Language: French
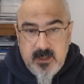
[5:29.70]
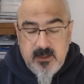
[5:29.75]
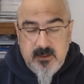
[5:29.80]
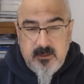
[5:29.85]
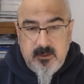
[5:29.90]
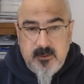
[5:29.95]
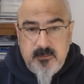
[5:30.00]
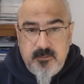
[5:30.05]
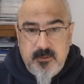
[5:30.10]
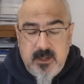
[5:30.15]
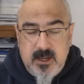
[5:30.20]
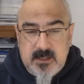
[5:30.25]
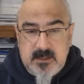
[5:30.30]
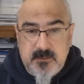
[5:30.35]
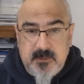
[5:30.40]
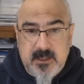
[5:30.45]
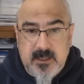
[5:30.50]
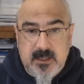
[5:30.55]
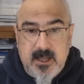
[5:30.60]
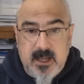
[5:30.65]
depuis la
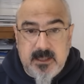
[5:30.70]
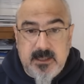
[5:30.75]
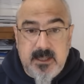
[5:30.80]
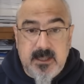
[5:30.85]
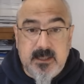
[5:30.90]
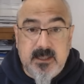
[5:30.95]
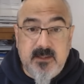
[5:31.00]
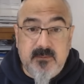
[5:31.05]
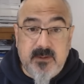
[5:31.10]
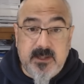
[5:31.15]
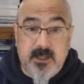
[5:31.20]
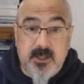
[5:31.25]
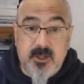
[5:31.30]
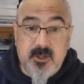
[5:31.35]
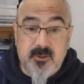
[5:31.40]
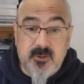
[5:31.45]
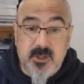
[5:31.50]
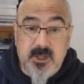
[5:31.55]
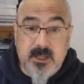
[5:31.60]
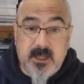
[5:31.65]
semaine dernière qui va y
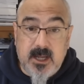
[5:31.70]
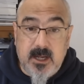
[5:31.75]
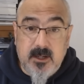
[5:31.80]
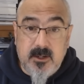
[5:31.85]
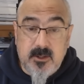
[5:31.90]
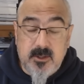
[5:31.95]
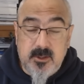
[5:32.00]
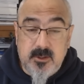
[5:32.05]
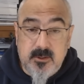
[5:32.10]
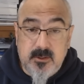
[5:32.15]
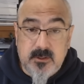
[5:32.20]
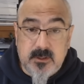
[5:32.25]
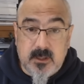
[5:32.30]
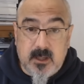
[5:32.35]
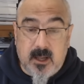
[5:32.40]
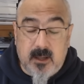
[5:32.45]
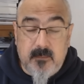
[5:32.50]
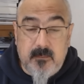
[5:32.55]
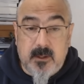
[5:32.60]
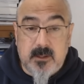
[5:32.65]
changer quelque chose,
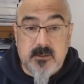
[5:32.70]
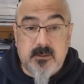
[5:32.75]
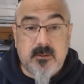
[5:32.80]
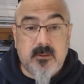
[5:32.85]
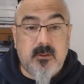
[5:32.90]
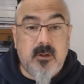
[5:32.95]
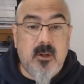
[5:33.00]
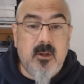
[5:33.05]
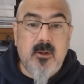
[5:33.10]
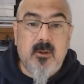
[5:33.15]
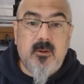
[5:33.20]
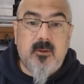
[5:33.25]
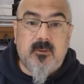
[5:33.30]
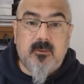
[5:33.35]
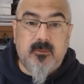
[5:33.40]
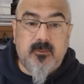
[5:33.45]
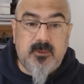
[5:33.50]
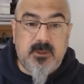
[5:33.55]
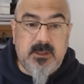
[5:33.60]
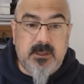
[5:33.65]
hein, parce que
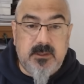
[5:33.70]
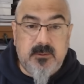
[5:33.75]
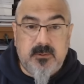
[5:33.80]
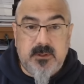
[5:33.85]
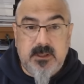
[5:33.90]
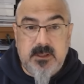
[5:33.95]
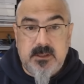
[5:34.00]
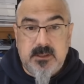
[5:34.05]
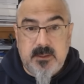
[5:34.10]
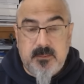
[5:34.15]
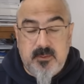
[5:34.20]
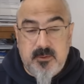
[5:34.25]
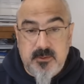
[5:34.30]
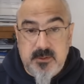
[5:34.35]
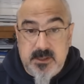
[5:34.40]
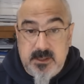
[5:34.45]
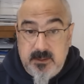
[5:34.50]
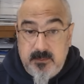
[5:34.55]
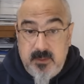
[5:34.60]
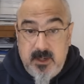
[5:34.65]
on nous dit oui c'est plus
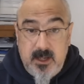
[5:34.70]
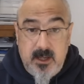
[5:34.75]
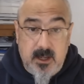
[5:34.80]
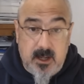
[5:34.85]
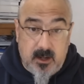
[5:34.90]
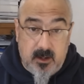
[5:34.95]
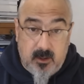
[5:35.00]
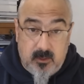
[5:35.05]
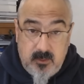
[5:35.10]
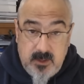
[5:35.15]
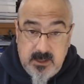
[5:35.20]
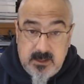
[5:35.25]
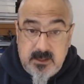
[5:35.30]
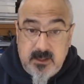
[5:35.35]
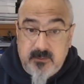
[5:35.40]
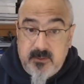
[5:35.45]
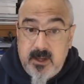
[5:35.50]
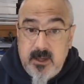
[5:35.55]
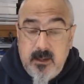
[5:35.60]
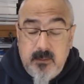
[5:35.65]
ciblé. Alors oui
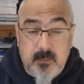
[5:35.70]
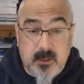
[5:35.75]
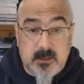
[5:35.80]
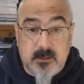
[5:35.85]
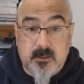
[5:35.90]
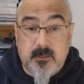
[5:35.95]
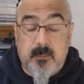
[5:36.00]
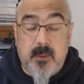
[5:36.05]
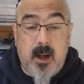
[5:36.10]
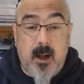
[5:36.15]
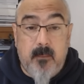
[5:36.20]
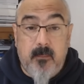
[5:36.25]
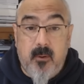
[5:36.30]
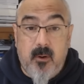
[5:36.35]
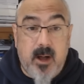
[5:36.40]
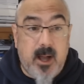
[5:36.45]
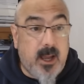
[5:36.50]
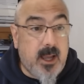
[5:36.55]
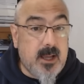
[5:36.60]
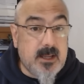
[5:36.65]
c'est vrai parce que par
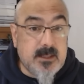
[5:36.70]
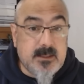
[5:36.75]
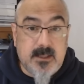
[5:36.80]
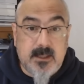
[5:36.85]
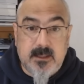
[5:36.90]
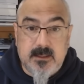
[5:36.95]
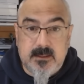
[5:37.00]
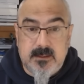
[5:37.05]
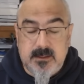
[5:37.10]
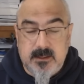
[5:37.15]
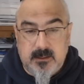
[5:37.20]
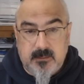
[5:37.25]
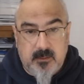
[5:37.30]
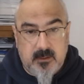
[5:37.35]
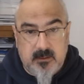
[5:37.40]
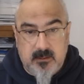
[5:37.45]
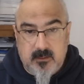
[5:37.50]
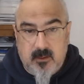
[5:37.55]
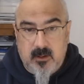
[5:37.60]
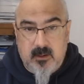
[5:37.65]
rapport à Gaza c'est
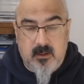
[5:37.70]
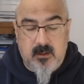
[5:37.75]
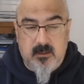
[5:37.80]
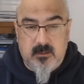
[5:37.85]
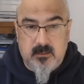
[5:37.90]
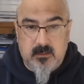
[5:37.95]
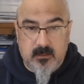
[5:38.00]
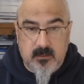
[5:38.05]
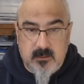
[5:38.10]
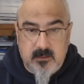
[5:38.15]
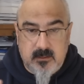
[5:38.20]
hors